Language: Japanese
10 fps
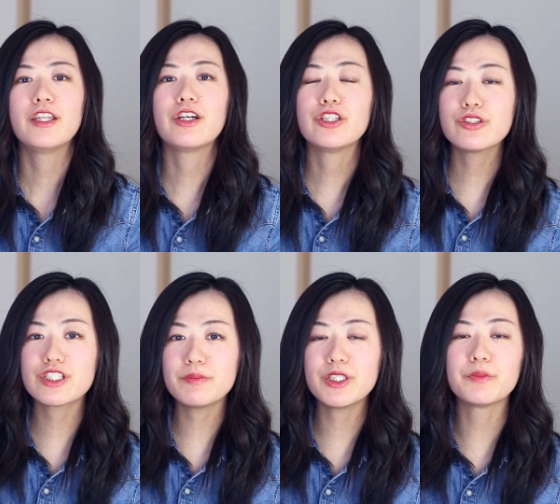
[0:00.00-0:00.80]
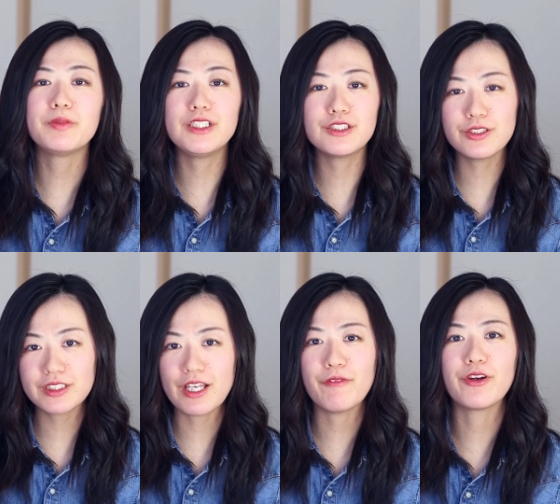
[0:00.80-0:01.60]
では4つ目の微調
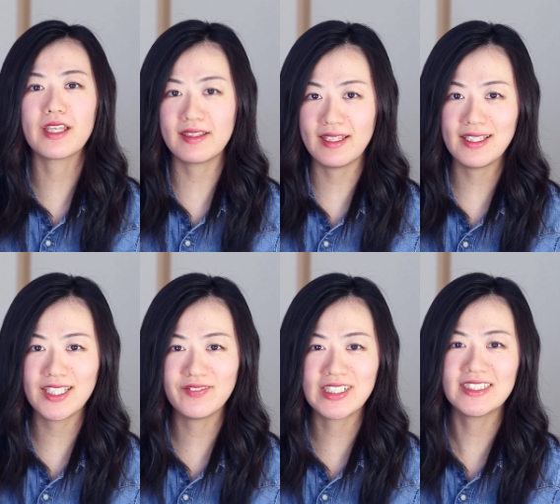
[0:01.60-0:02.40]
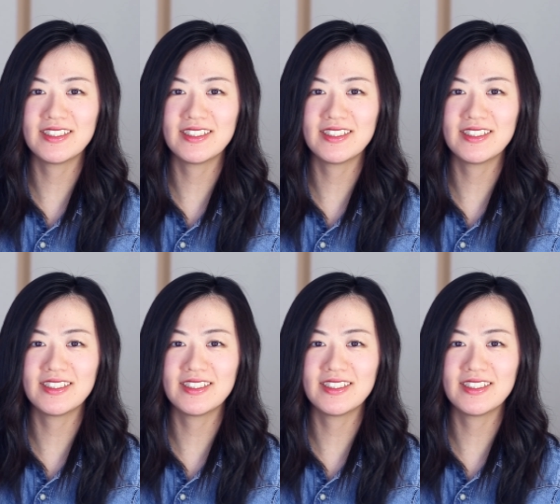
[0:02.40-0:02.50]
整をやっていきま